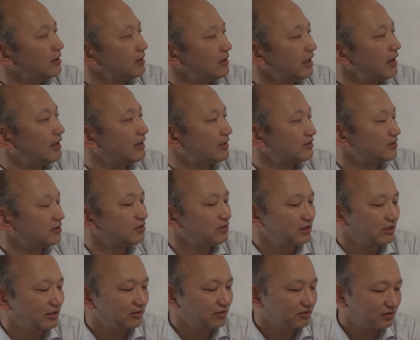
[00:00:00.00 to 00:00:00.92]
で、その
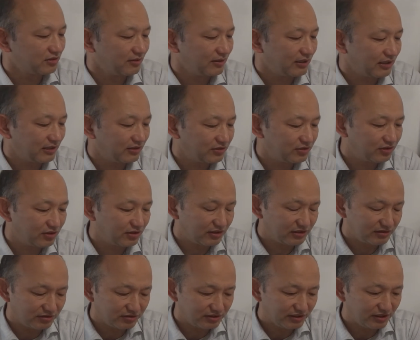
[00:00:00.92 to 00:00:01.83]
チェコスロバキアのあ
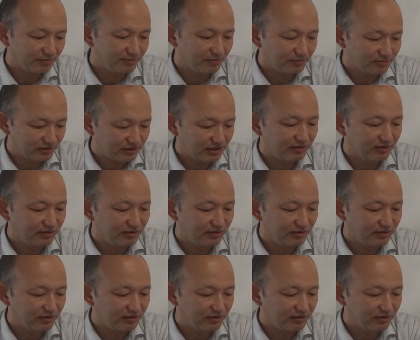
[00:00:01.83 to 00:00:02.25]
の政